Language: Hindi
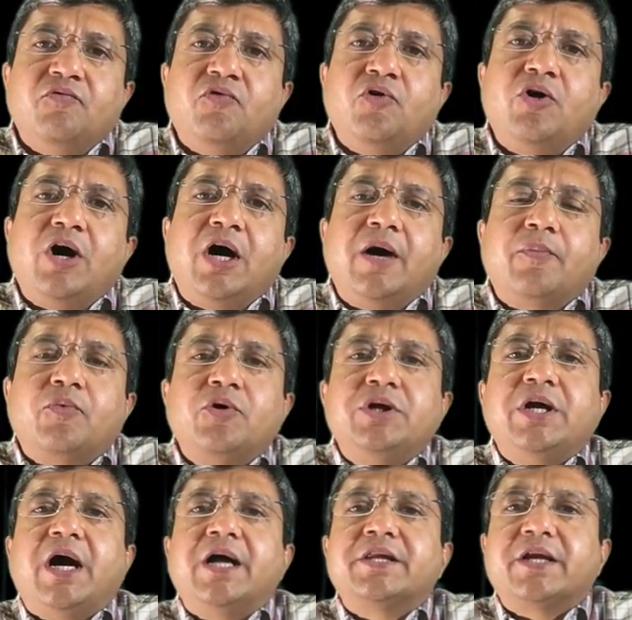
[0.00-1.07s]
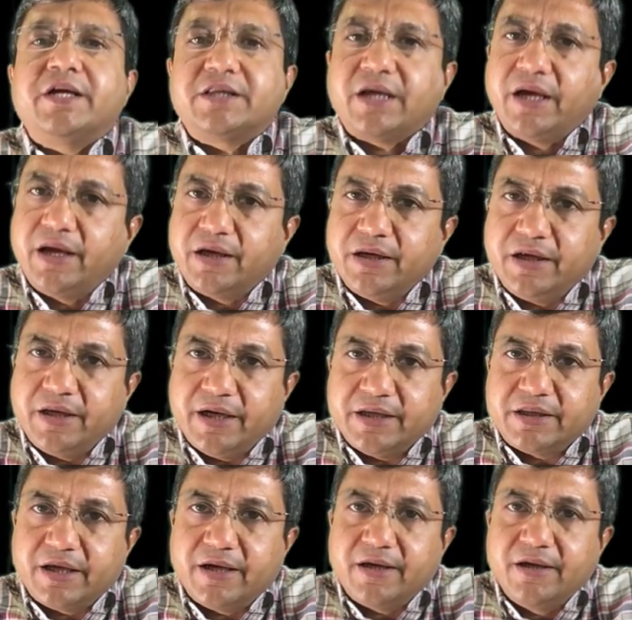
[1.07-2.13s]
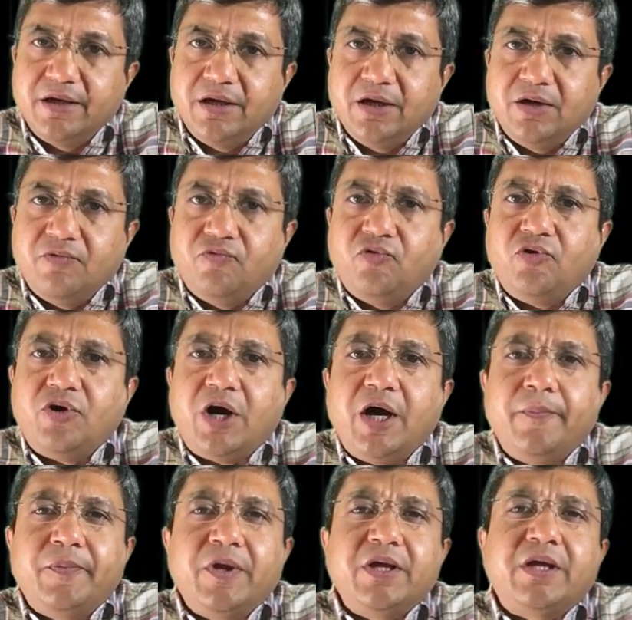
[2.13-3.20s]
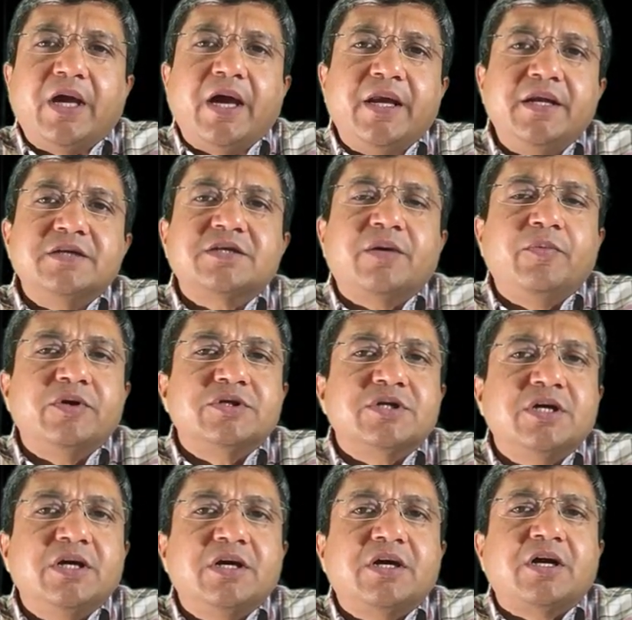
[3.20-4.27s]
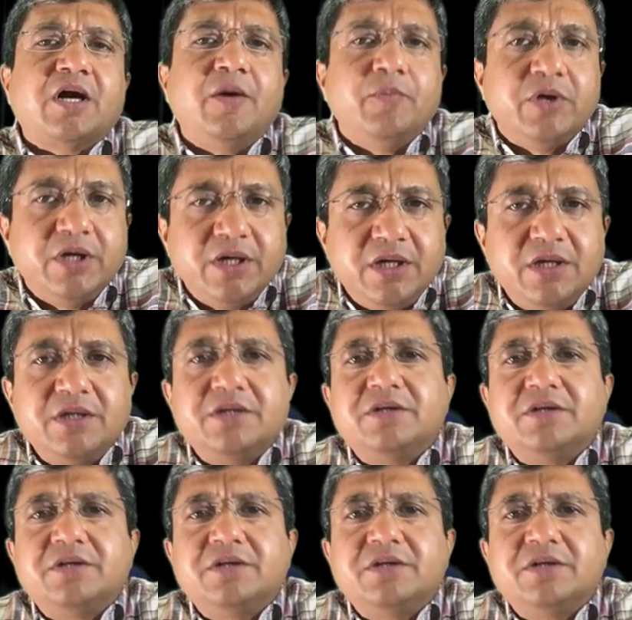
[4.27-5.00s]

वो आपको याद रहता है कि नहीं रहता है वो आपकी गहरी समझ की कम ही